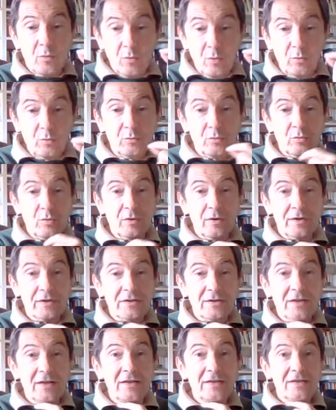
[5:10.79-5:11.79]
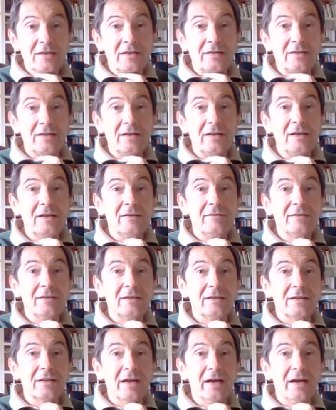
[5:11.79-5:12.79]
contro l'essenza della
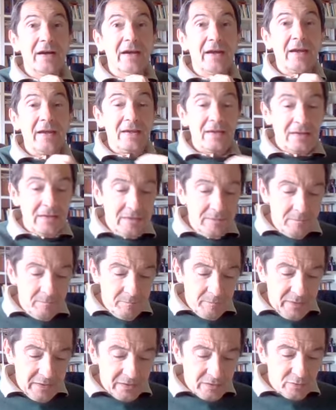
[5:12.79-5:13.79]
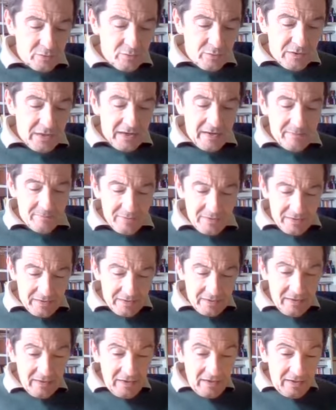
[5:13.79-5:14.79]
vita è imperdonabile